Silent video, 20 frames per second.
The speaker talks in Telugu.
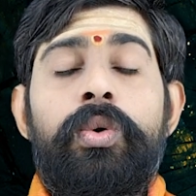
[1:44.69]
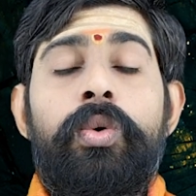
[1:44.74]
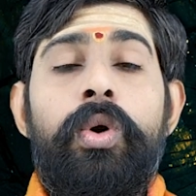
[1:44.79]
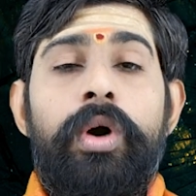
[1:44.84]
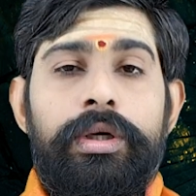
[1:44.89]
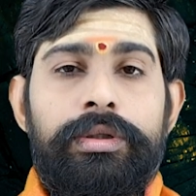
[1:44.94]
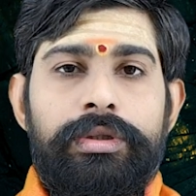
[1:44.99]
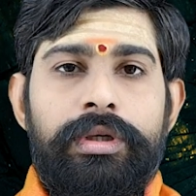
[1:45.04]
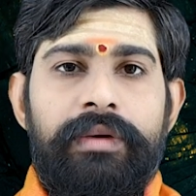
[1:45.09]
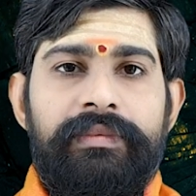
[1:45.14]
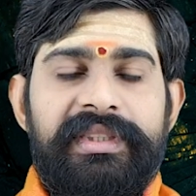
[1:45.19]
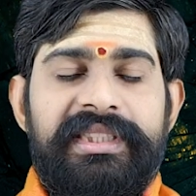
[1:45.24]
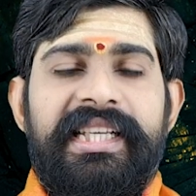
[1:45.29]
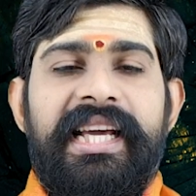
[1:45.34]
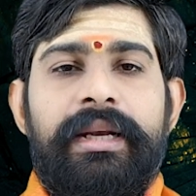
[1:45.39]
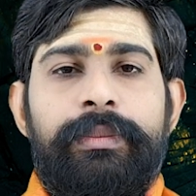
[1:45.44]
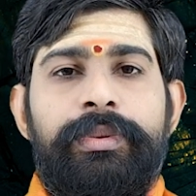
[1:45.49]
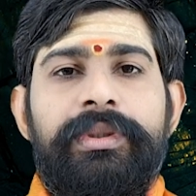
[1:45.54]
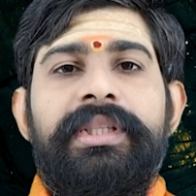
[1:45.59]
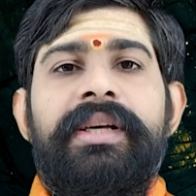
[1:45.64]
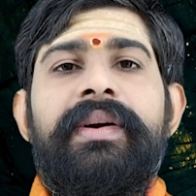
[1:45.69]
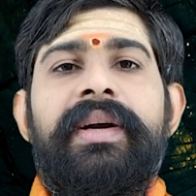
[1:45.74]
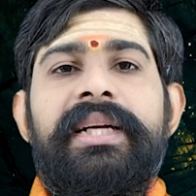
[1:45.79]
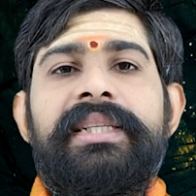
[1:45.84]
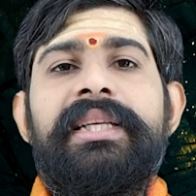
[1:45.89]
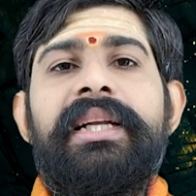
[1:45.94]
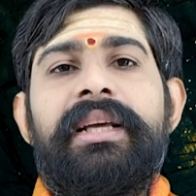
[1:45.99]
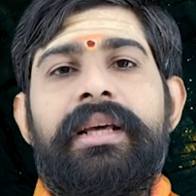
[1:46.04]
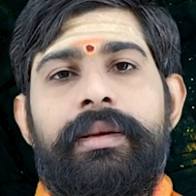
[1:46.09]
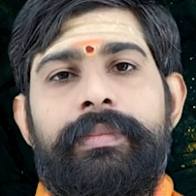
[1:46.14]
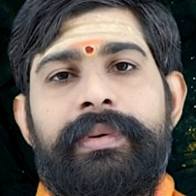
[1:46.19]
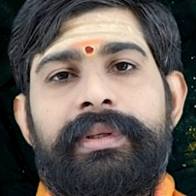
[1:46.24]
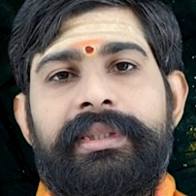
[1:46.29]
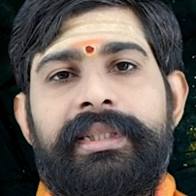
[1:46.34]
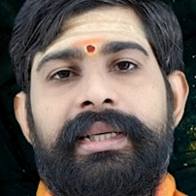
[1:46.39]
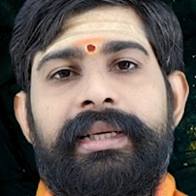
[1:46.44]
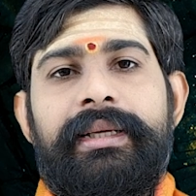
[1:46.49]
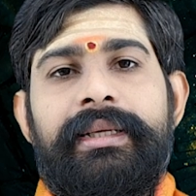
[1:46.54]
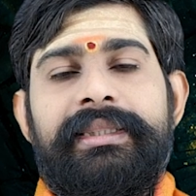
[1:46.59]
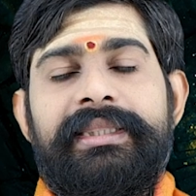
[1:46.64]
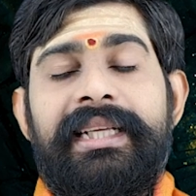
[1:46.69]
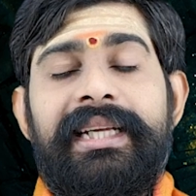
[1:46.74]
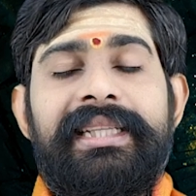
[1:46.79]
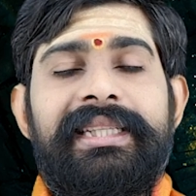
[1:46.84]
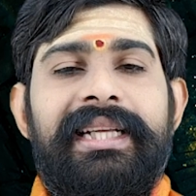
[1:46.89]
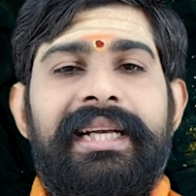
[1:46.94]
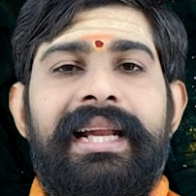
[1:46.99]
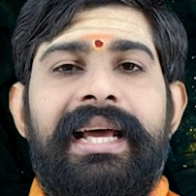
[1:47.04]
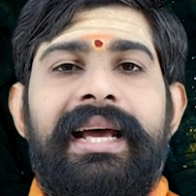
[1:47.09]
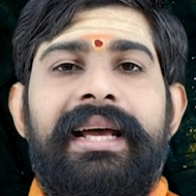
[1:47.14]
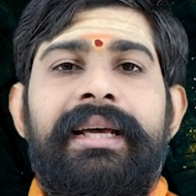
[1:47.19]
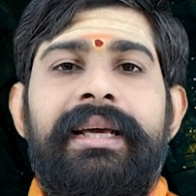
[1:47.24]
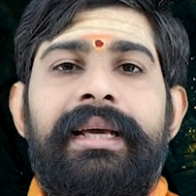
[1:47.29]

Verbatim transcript: కోర్టులో విజయాన్ని పొందే అవకాశాలు కనపడుతున్నాయి చిన్న చిన్న